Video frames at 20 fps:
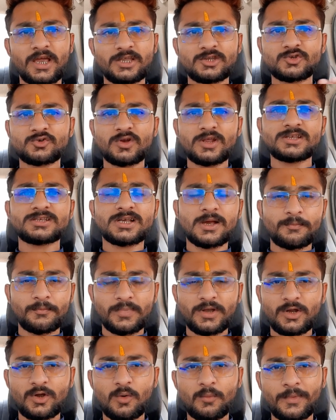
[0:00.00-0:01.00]
इंश्योरेंस
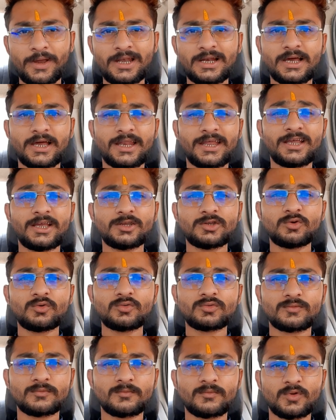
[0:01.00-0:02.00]
कंपनी को मेल करेंगे तो
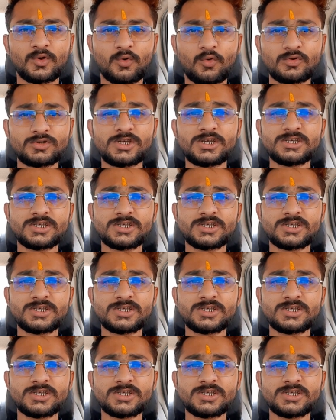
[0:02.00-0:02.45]
कुछ